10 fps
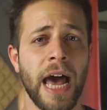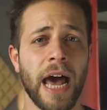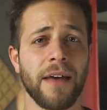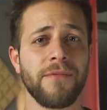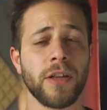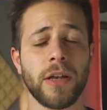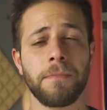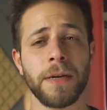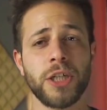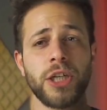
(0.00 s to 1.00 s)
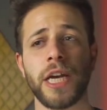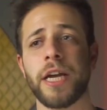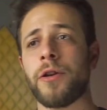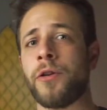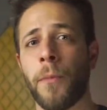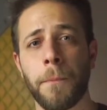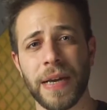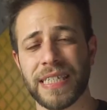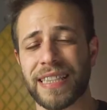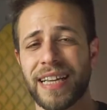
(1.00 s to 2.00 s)
all'avvio del PC, non
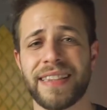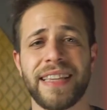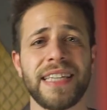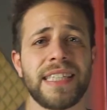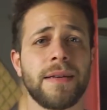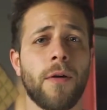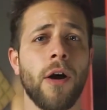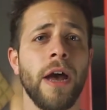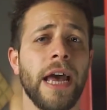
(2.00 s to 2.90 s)
pesa tantissimo